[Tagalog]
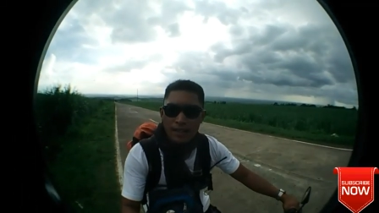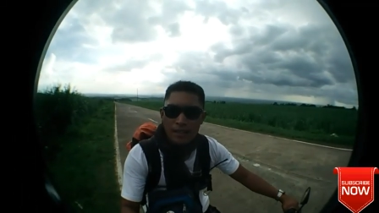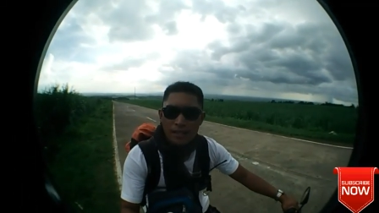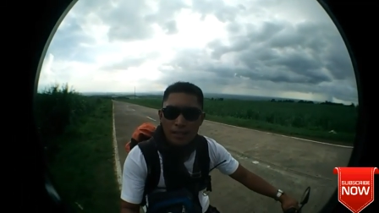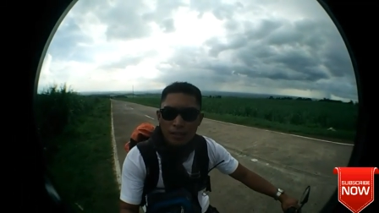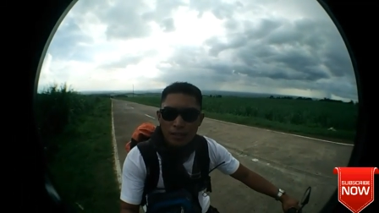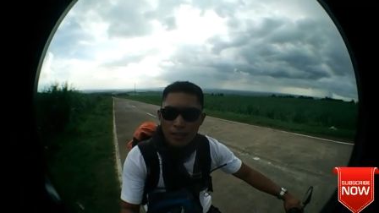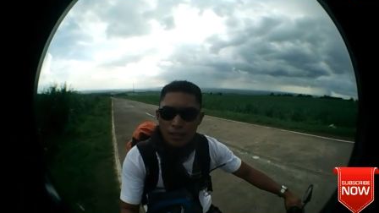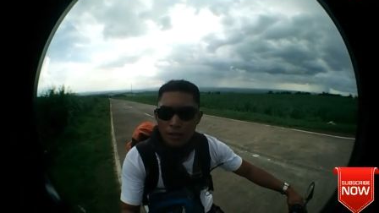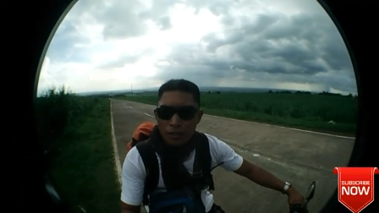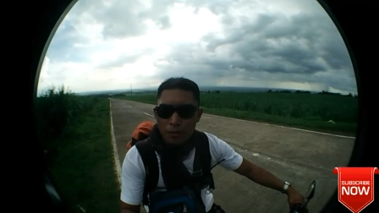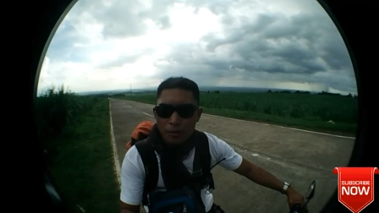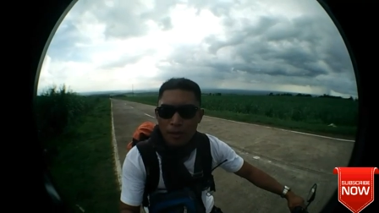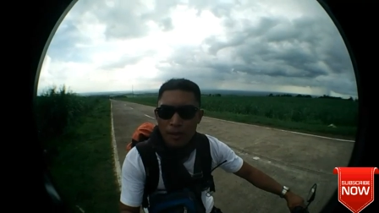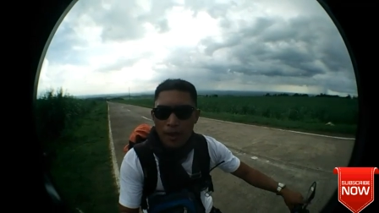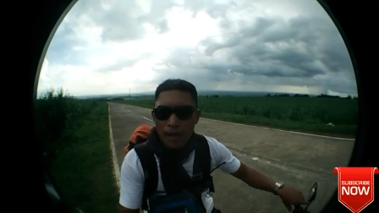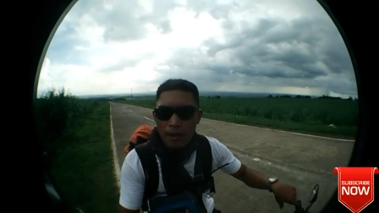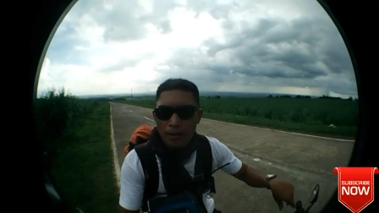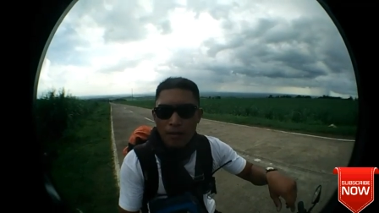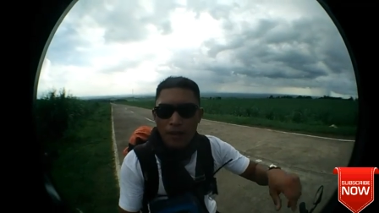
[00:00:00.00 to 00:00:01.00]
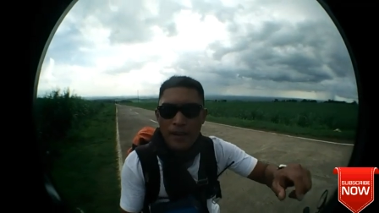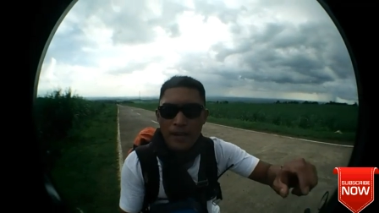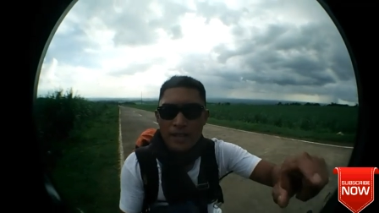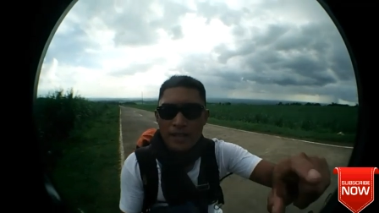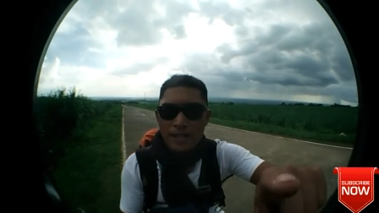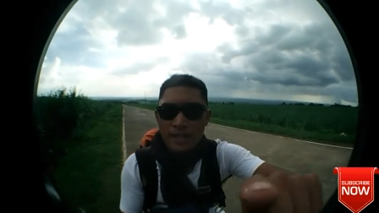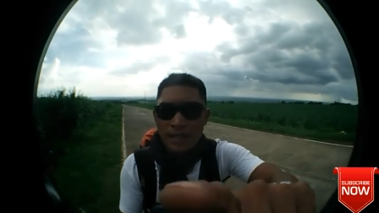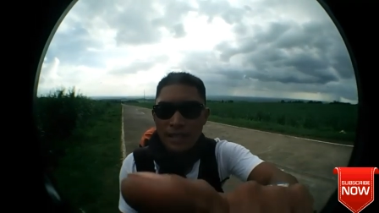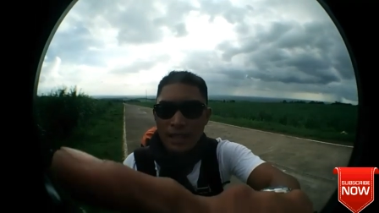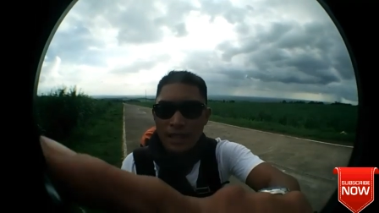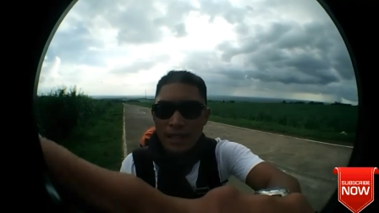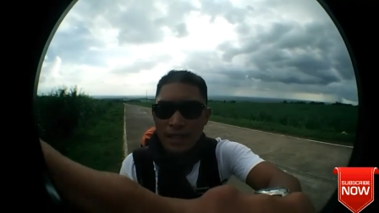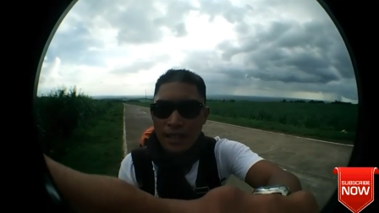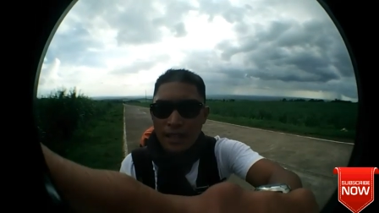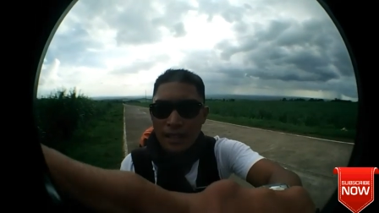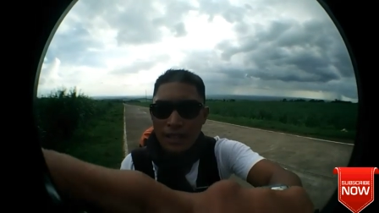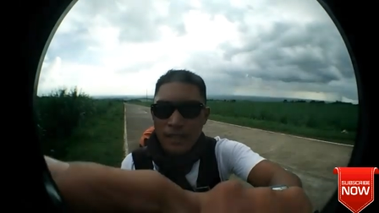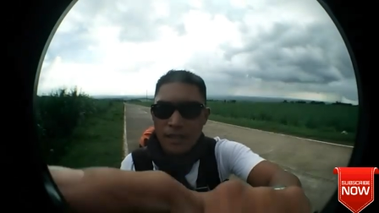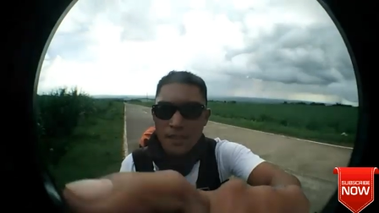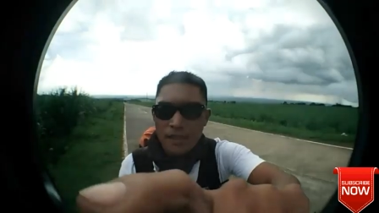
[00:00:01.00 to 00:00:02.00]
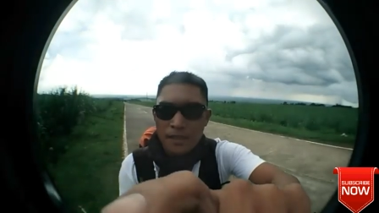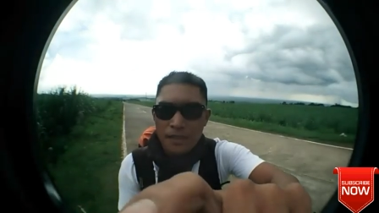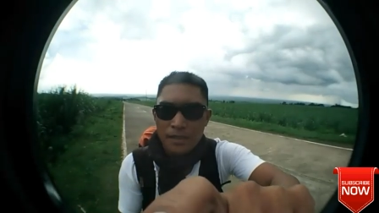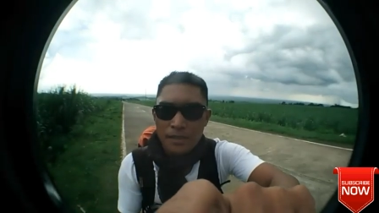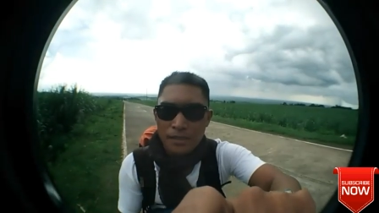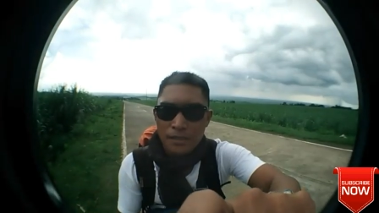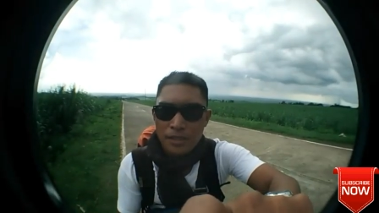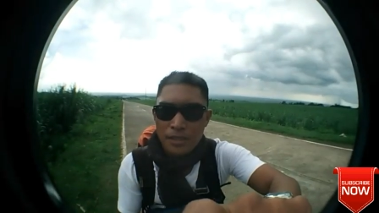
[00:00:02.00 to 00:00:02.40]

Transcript: So dito pa nga ako guys. Uh,